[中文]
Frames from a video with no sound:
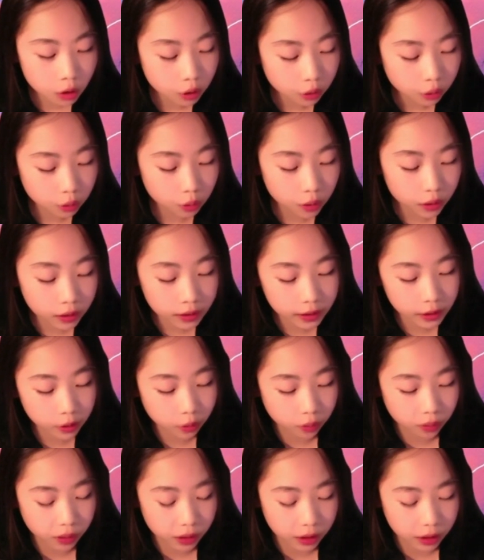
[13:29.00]
过了一
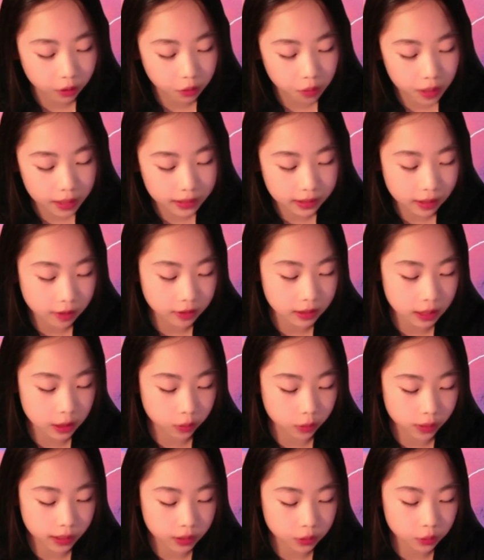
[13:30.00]
会儿，冠小姐
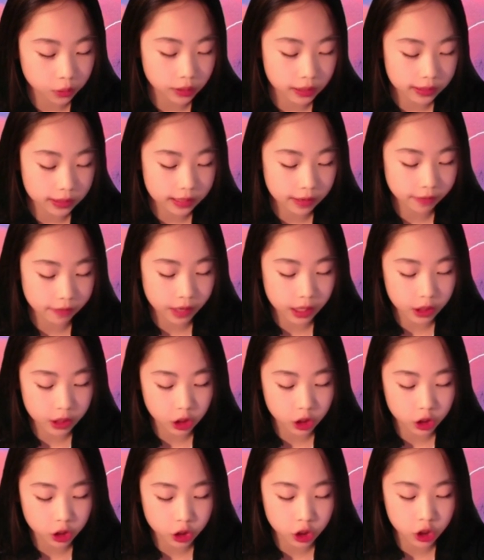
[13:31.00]
端出了散发
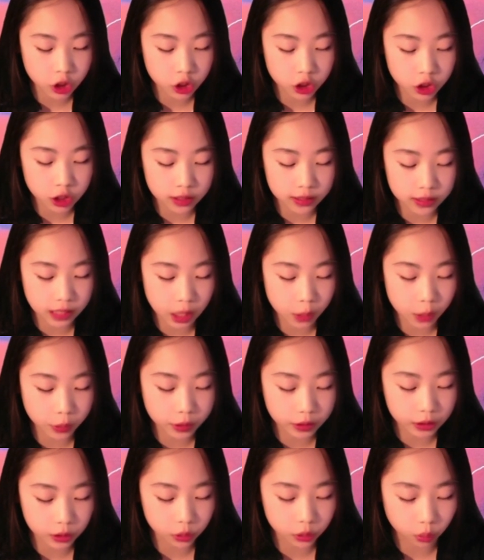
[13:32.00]
着阵阵香味
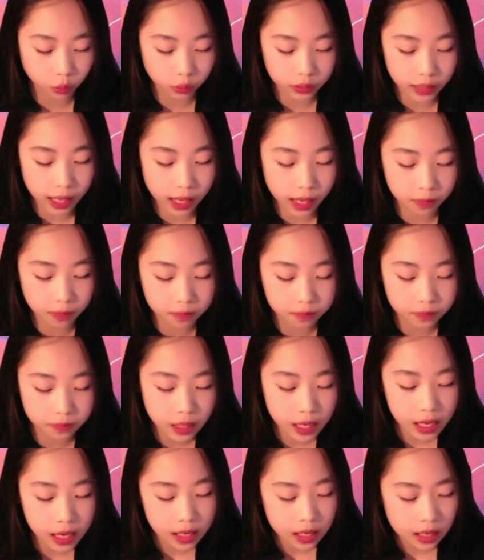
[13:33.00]
的浓汤。
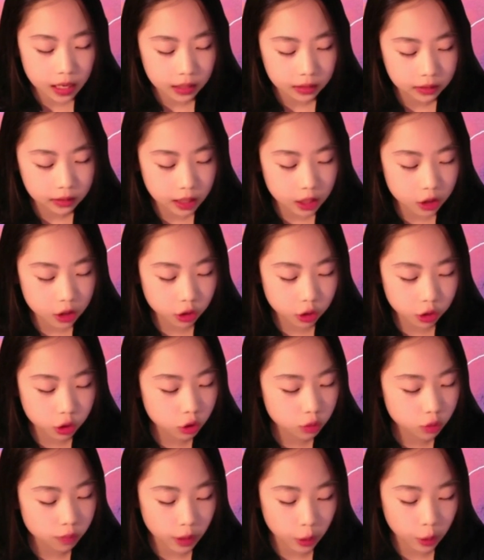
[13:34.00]
但
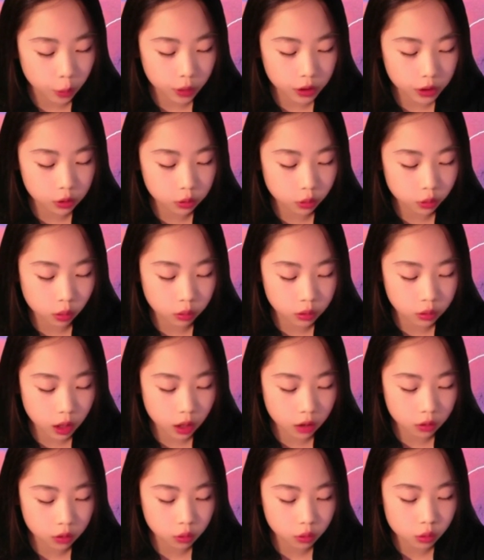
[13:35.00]
是美味的浓
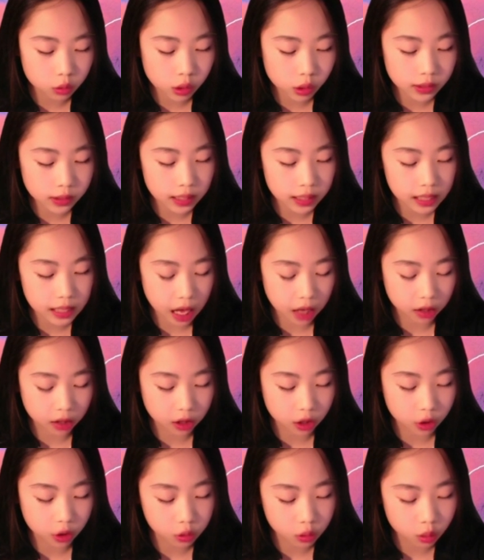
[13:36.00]
汤却装在两
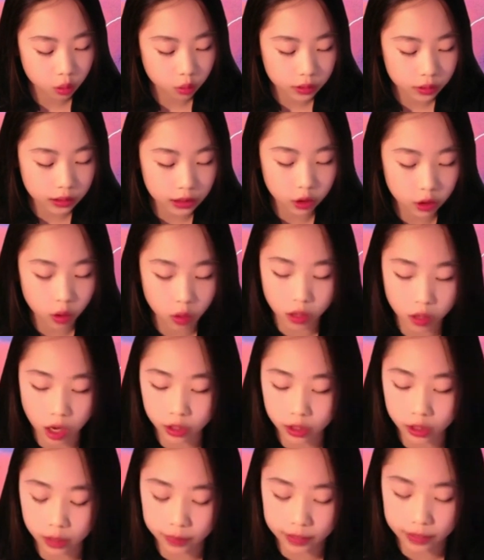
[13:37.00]
个又细又高
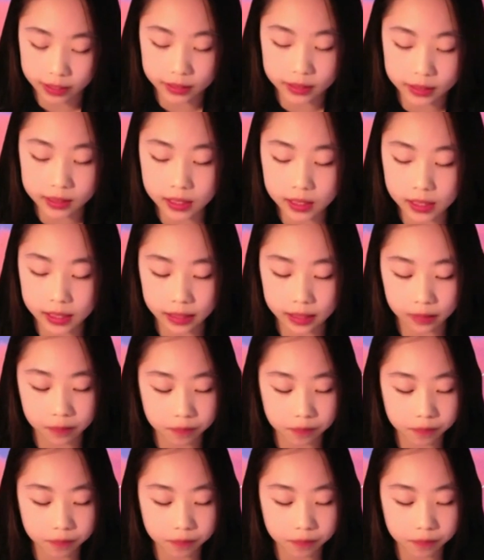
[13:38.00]
的瓶子里，